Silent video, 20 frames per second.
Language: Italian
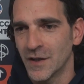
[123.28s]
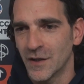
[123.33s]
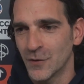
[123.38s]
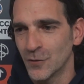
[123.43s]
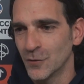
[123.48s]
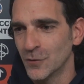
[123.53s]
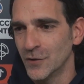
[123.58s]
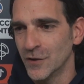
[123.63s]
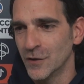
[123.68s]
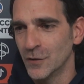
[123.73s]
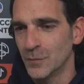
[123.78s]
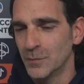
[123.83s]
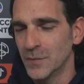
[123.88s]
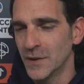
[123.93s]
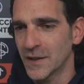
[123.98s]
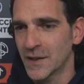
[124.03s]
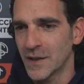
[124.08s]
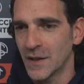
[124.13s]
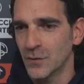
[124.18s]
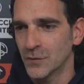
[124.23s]
errori o
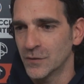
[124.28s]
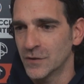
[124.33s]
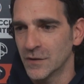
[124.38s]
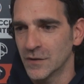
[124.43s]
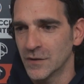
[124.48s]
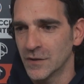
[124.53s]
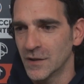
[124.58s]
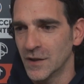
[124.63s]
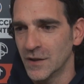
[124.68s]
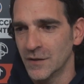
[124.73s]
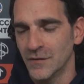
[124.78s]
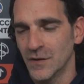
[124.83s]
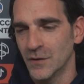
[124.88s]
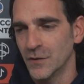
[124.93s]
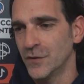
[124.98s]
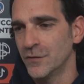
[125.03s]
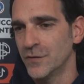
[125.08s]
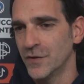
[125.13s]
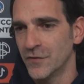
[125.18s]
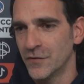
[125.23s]
blackout eh, a livello
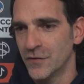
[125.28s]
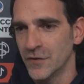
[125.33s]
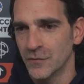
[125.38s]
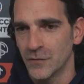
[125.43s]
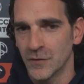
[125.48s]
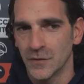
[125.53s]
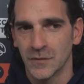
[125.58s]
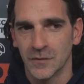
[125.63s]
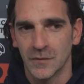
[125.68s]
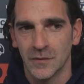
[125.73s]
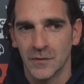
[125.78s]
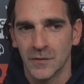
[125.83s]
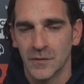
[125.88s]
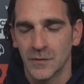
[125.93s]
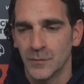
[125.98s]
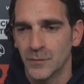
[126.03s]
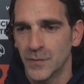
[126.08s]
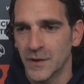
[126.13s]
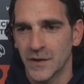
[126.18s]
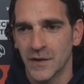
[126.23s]
difensivo,
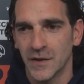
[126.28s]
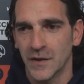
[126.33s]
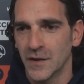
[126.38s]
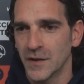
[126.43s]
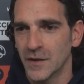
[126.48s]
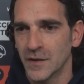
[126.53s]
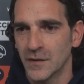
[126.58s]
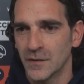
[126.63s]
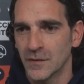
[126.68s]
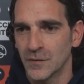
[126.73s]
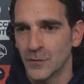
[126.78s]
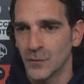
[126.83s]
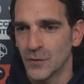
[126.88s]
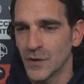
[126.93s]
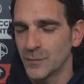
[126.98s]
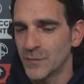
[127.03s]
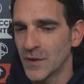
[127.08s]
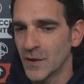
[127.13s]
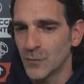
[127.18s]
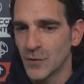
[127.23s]
perché non
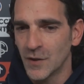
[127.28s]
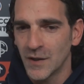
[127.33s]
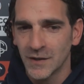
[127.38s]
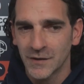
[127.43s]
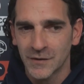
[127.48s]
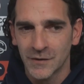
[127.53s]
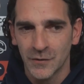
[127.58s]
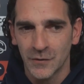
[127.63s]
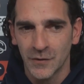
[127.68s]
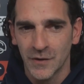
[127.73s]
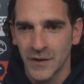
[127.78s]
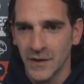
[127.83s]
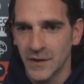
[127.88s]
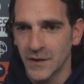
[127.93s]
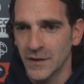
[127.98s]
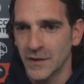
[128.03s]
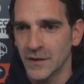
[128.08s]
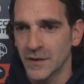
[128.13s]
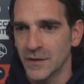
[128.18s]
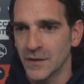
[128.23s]
abbiamo altro
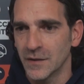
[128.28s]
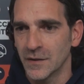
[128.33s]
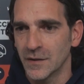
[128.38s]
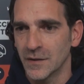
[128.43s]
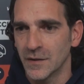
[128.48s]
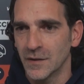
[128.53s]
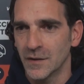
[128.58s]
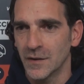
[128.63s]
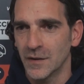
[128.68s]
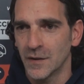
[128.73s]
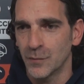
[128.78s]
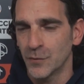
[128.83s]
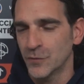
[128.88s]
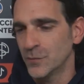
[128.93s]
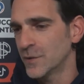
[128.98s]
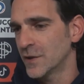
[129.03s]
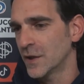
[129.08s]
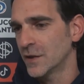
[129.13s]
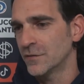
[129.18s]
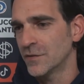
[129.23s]
che la
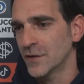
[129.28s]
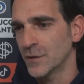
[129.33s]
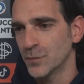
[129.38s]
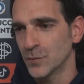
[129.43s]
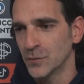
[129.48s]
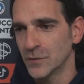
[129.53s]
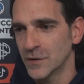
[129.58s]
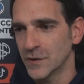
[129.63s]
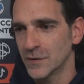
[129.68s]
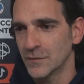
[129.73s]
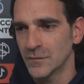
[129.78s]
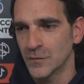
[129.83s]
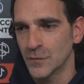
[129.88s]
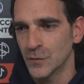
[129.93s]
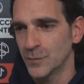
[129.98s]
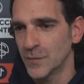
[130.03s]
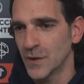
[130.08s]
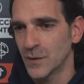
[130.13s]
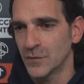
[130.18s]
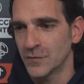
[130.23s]
possibilità di fare punti,
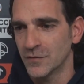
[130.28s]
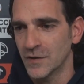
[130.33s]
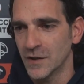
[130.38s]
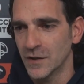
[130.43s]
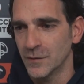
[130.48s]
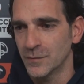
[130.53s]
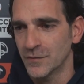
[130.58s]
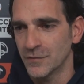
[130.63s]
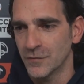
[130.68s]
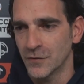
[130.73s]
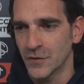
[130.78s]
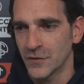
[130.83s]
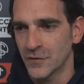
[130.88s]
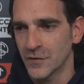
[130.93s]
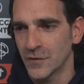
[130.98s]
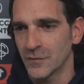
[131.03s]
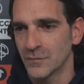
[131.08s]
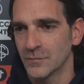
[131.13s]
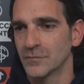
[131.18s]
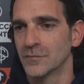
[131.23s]
dobbiamo farli per
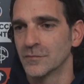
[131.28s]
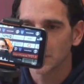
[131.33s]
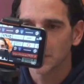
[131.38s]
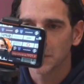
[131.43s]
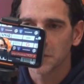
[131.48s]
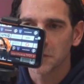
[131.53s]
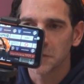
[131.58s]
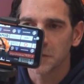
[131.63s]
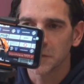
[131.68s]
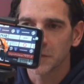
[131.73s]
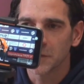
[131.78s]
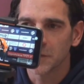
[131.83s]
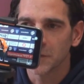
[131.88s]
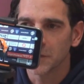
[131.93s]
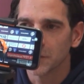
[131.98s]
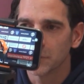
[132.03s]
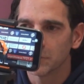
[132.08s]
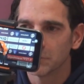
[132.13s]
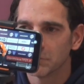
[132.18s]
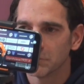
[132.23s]
forza, speriamo.
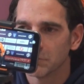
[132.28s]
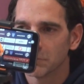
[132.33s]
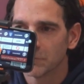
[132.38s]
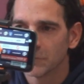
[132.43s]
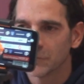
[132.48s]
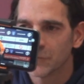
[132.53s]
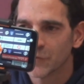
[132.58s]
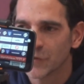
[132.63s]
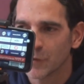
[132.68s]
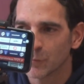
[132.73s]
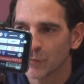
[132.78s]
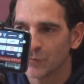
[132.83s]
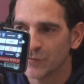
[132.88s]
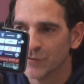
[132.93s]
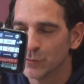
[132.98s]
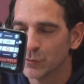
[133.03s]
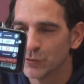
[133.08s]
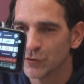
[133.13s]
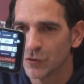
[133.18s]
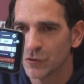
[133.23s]
Domenica è vietato
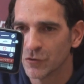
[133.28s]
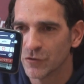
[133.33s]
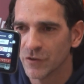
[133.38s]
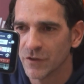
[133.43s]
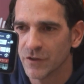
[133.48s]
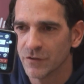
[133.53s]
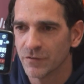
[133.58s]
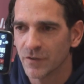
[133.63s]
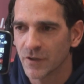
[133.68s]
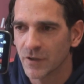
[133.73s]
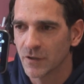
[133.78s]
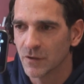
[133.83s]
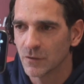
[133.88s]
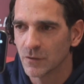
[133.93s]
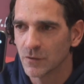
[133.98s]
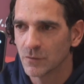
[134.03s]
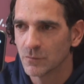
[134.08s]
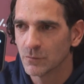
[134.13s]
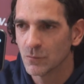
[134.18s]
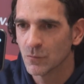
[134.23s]
sbagliare perché
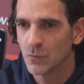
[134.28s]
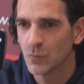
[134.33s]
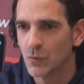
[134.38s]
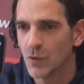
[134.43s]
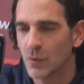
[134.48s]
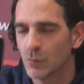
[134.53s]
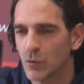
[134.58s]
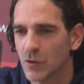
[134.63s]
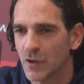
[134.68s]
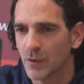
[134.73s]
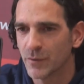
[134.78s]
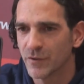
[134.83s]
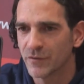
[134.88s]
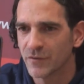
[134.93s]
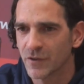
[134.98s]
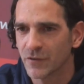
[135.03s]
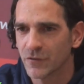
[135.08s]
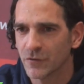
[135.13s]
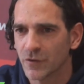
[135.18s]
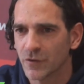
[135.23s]
servono veramente tre punti.